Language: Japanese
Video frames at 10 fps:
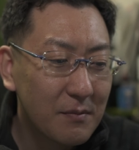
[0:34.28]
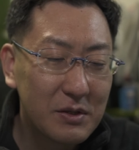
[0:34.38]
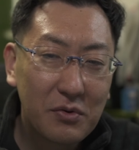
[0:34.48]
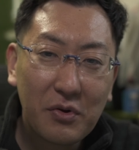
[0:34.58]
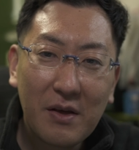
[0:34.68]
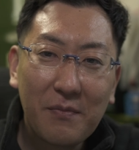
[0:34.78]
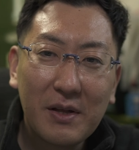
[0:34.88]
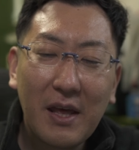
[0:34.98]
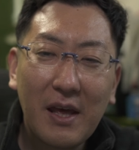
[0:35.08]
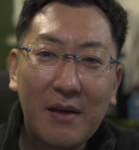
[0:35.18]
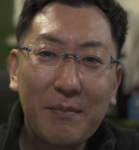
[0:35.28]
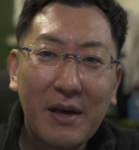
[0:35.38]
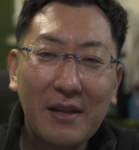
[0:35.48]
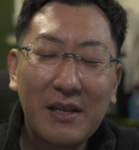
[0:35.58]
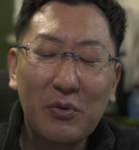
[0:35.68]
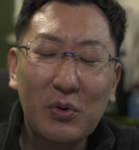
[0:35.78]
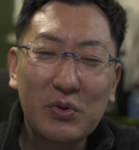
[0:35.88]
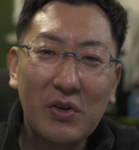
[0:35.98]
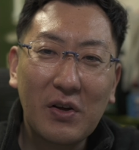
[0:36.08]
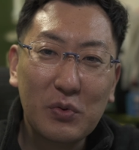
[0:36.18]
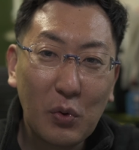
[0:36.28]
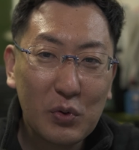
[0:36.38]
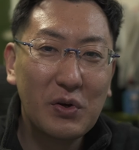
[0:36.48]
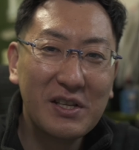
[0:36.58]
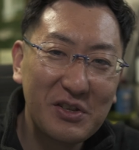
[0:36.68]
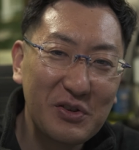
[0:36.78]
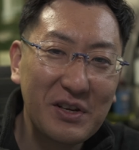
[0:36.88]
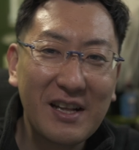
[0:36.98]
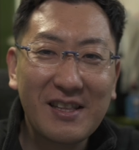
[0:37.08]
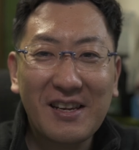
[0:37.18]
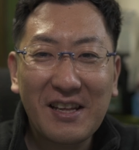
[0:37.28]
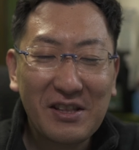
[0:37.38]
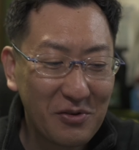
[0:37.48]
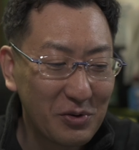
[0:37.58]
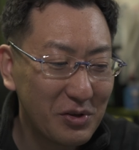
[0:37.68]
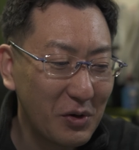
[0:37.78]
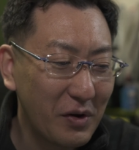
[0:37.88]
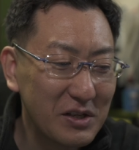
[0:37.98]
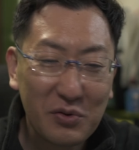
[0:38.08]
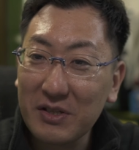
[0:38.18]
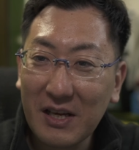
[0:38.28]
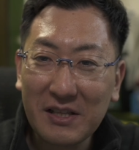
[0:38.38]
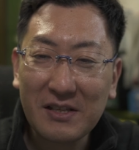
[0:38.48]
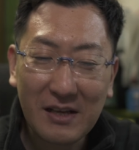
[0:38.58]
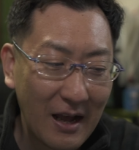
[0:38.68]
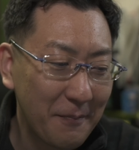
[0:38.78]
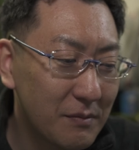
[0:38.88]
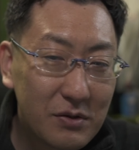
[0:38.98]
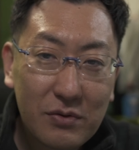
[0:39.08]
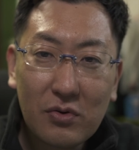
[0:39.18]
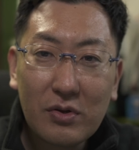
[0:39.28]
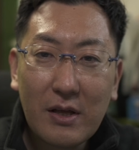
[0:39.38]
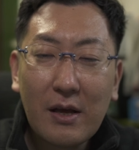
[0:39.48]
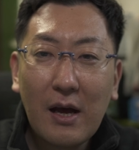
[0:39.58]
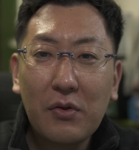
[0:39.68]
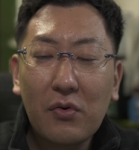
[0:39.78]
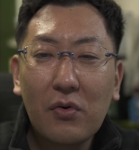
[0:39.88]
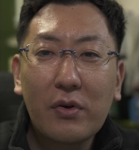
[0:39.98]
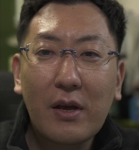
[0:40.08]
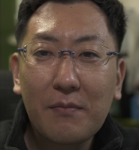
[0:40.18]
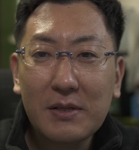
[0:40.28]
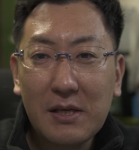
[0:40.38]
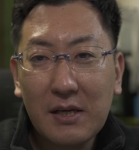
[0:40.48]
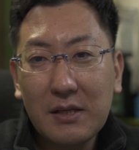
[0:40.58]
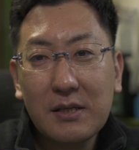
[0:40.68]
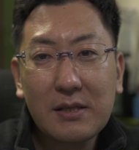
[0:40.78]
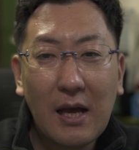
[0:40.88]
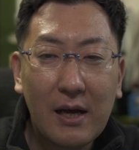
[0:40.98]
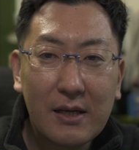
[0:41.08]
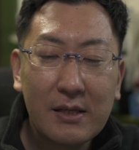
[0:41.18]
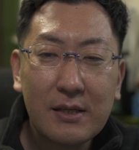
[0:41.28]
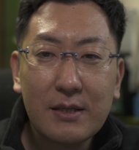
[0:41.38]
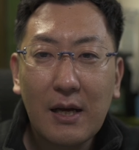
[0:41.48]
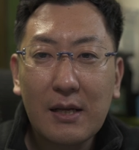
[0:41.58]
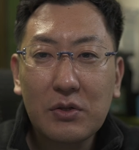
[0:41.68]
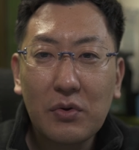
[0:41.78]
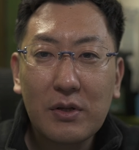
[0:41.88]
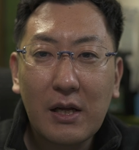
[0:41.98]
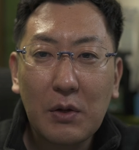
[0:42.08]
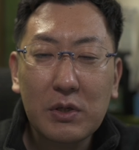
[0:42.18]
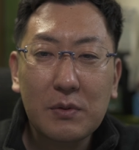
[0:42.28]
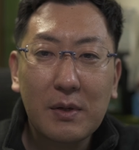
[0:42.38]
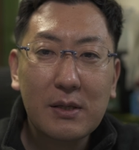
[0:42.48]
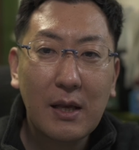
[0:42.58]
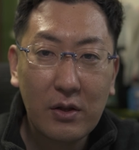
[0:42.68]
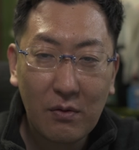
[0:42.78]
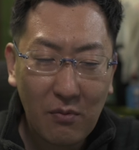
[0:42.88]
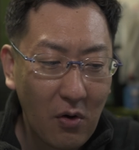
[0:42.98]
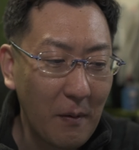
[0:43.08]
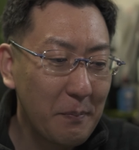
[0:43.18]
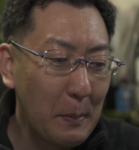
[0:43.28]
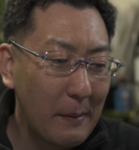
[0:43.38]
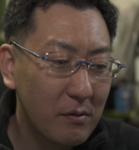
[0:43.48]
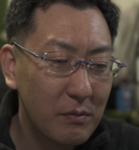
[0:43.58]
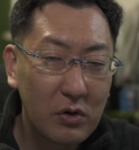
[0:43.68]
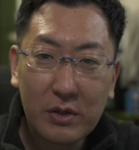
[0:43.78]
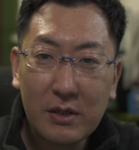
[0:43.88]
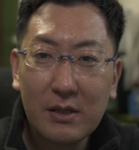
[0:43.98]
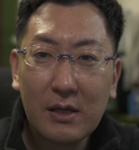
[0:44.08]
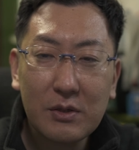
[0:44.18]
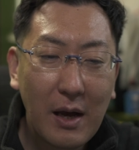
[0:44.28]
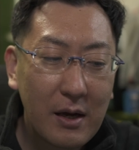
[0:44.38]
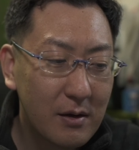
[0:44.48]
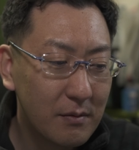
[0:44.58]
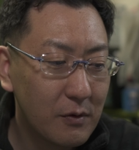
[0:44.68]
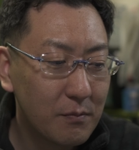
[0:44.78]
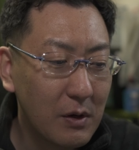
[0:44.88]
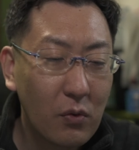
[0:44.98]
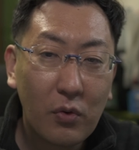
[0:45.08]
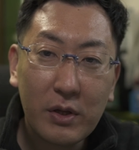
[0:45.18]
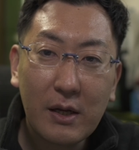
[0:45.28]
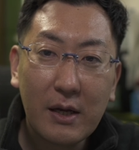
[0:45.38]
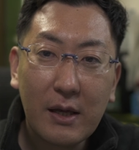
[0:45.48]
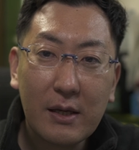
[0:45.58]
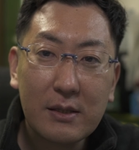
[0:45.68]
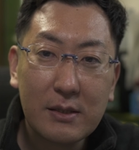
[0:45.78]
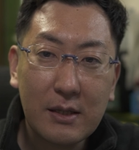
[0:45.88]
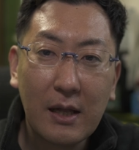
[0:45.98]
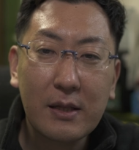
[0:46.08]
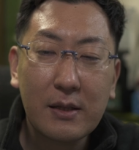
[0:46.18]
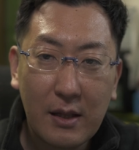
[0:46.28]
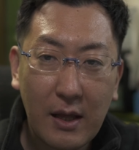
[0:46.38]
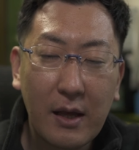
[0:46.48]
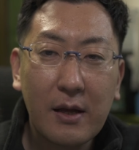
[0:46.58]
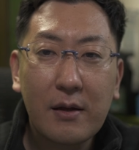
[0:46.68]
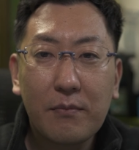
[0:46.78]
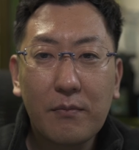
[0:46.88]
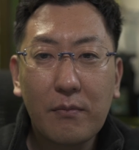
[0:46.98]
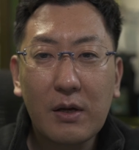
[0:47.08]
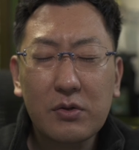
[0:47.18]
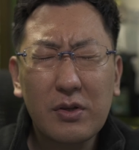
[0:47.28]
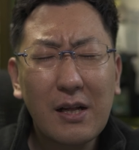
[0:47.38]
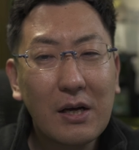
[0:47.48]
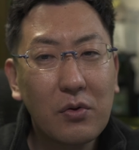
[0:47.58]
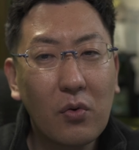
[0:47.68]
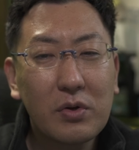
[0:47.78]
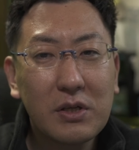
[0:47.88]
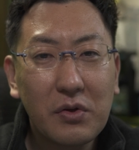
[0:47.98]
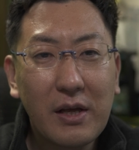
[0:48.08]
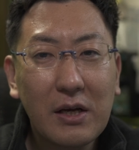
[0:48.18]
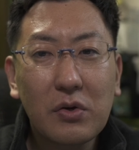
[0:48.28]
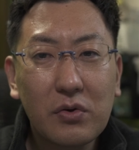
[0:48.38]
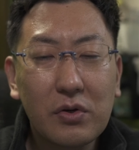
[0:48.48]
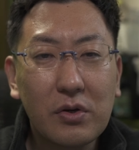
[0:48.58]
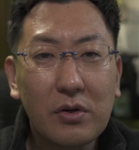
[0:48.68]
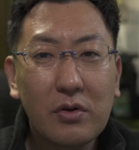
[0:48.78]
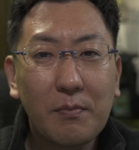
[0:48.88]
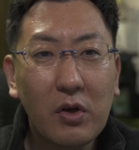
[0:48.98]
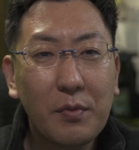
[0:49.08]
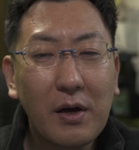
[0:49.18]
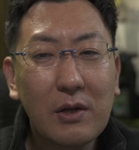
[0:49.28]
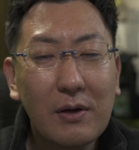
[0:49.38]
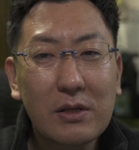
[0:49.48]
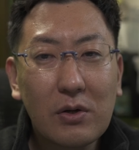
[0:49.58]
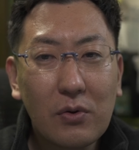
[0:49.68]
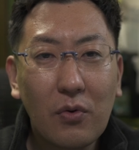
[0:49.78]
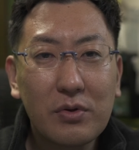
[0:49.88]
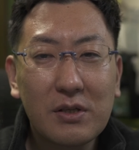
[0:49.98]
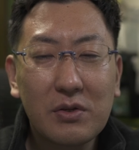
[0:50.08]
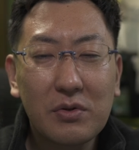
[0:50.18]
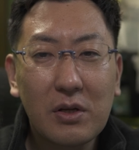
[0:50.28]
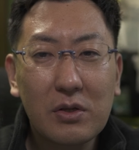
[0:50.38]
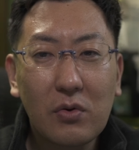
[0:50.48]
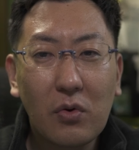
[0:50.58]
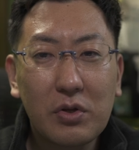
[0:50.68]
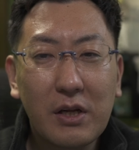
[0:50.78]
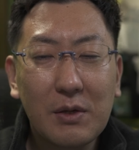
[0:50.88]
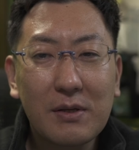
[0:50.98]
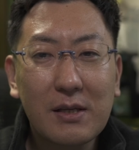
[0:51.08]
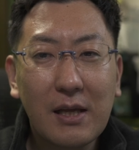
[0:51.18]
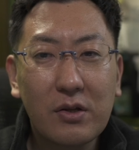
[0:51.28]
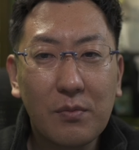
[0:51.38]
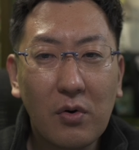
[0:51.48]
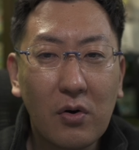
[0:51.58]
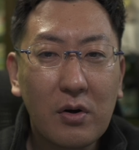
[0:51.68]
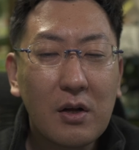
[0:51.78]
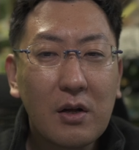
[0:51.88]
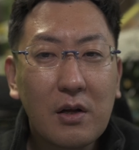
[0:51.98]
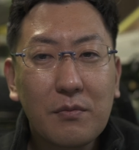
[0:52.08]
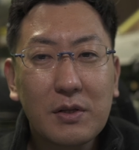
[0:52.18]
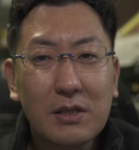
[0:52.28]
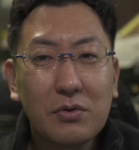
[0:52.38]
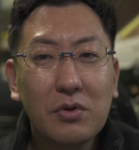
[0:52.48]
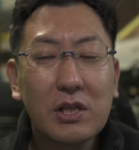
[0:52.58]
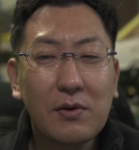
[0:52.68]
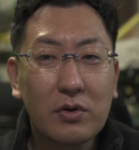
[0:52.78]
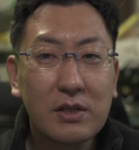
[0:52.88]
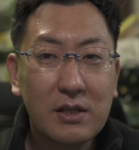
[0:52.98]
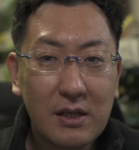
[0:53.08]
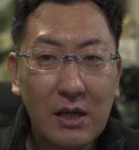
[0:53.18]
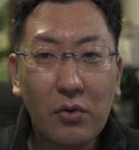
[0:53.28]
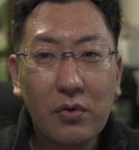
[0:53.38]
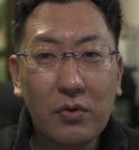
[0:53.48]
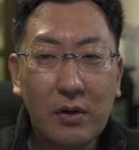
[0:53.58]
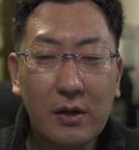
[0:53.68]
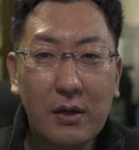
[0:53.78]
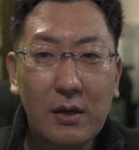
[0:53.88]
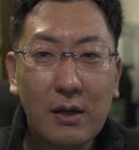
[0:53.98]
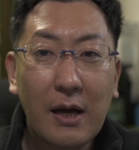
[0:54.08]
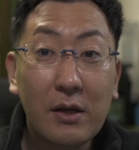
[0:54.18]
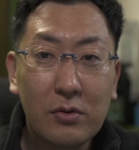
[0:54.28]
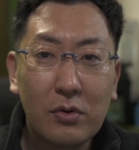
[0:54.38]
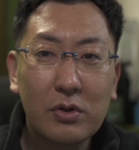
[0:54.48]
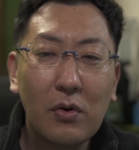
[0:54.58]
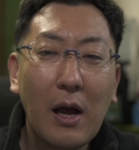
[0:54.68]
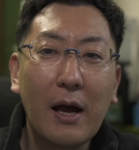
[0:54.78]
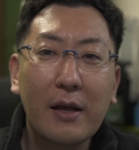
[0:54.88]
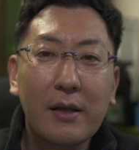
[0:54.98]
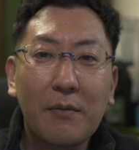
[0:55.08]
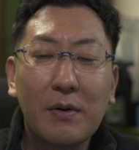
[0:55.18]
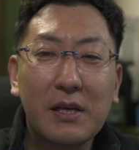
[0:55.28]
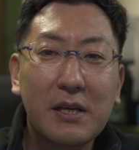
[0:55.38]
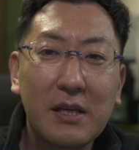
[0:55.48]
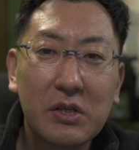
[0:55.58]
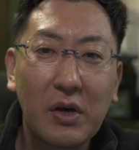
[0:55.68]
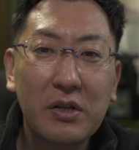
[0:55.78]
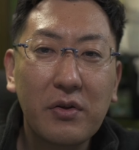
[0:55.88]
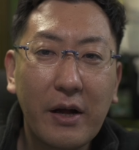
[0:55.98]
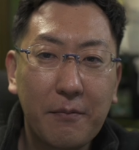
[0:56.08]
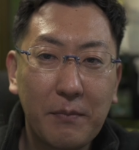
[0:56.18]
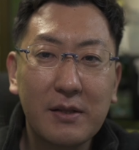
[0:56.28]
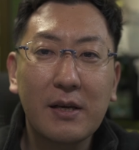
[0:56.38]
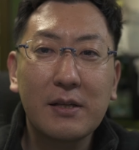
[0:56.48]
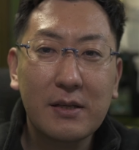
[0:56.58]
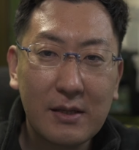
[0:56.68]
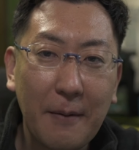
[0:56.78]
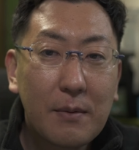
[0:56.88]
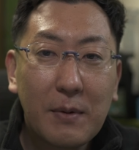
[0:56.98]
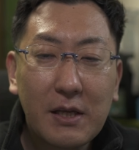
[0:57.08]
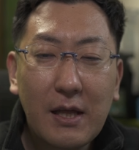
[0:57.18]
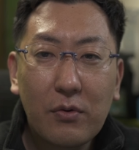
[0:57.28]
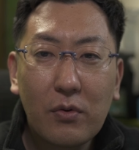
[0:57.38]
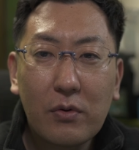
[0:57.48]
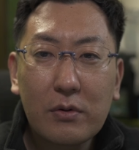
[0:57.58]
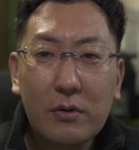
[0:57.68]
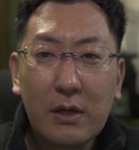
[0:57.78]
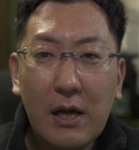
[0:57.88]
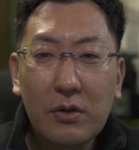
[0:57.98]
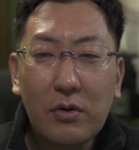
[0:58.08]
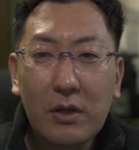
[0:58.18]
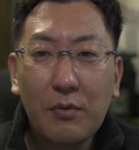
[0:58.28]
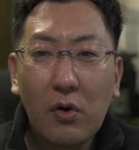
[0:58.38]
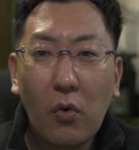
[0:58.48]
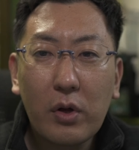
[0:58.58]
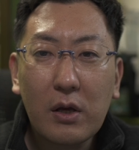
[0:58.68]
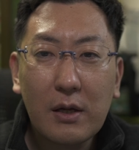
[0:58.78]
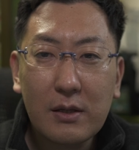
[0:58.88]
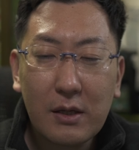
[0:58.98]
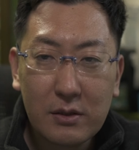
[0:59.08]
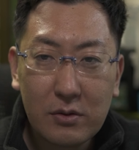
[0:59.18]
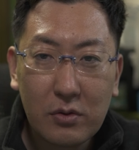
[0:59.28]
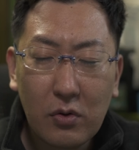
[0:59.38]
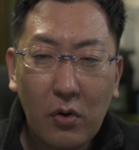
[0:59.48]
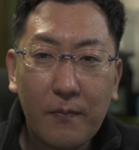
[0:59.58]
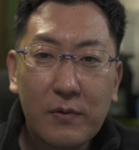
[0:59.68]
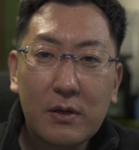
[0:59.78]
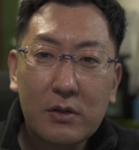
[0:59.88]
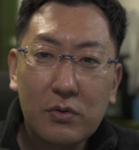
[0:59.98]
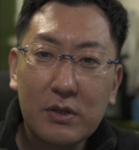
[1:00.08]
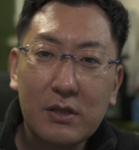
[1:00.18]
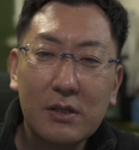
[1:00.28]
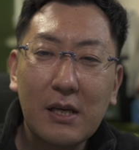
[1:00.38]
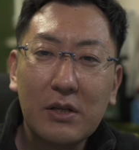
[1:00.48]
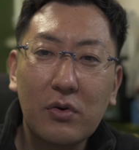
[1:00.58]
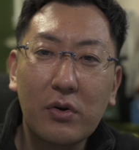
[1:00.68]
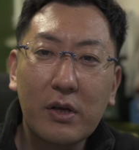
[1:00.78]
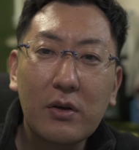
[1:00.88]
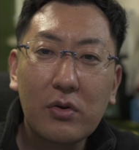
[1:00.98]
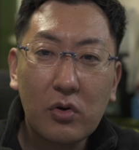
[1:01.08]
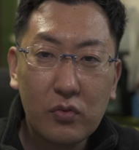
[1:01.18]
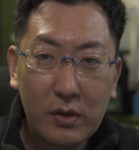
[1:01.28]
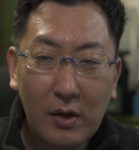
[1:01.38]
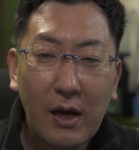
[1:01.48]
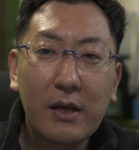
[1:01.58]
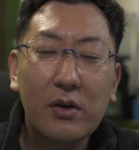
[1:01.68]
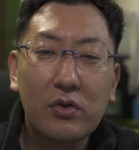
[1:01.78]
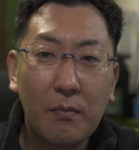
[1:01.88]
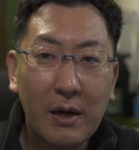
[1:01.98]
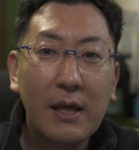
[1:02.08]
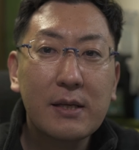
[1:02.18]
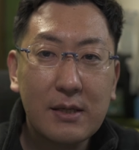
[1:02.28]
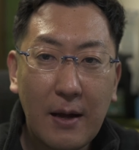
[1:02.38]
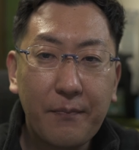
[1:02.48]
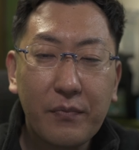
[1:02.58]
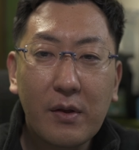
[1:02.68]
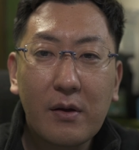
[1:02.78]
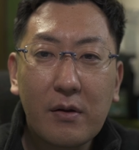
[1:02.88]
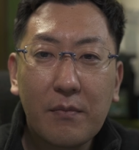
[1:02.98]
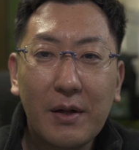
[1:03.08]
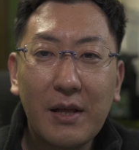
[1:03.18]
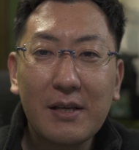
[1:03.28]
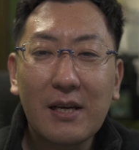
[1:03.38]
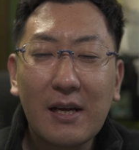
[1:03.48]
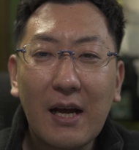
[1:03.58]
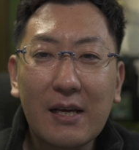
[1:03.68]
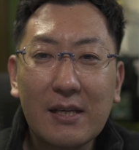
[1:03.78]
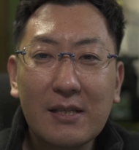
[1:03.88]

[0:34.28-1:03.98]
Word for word: まあ、その現場で、まあ、変な同調同調圧力があったなっていうことでお話をしたいんですが、まあ、通常ね、あのー、現場責任者、インチャージと言ったりもしますけれども、まあ、このインチャージは、まあ、公認会計士であって、まあ、その中の法人の役職、まあ、呼び方は法人によって異なりますけれども、私の時にはこうシニアという階級の人が現場責任者をやるのが一般的でした。まあ、ただ、あの、クライアントの規模が大きくなったりすると、そのシニアの1個上の階級のマネージャー、マネージャーがイ